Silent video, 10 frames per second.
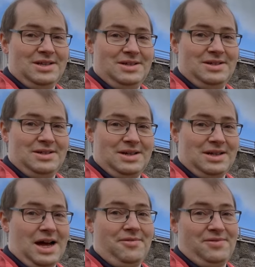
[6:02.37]
äh,
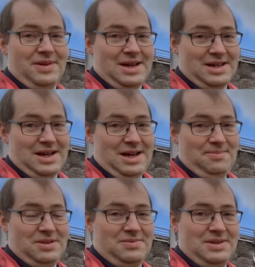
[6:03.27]
ein Kraftwerk
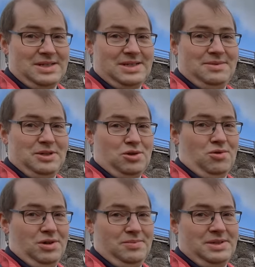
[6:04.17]
gehabt, was äh, mit
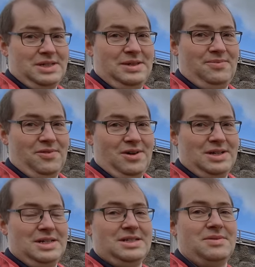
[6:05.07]
Kohle betrieben
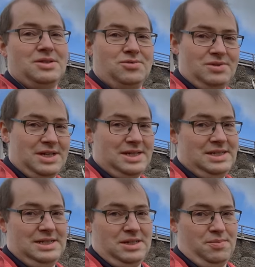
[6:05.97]
worden ist, was
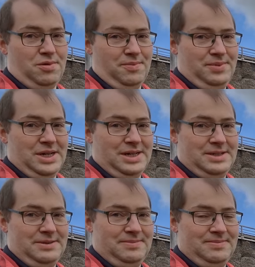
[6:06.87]
zusätzlich gepumpt hat.